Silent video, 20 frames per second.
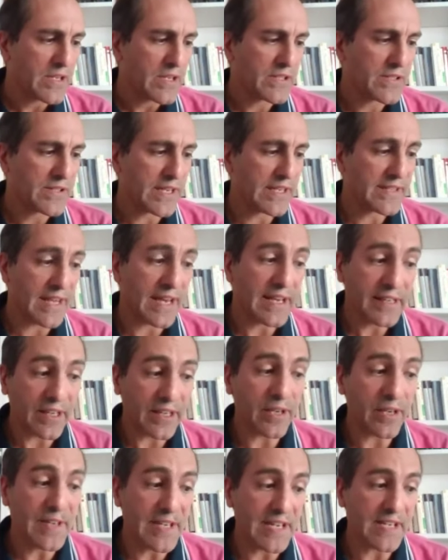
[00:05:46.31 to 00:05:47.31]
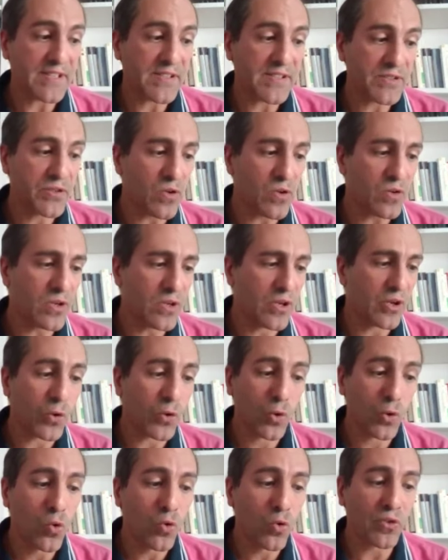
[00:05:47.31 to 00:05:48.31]
Cette incrimination euh,
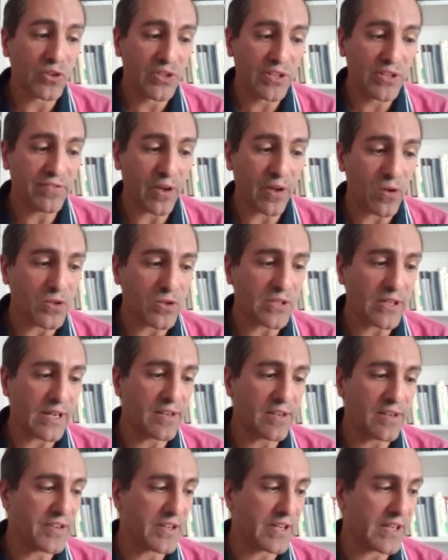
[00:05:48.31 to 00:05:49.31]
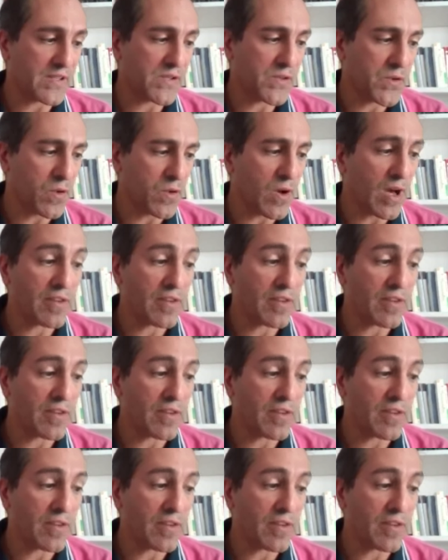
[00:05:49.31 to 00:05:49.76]
recouvre différentes qualifications.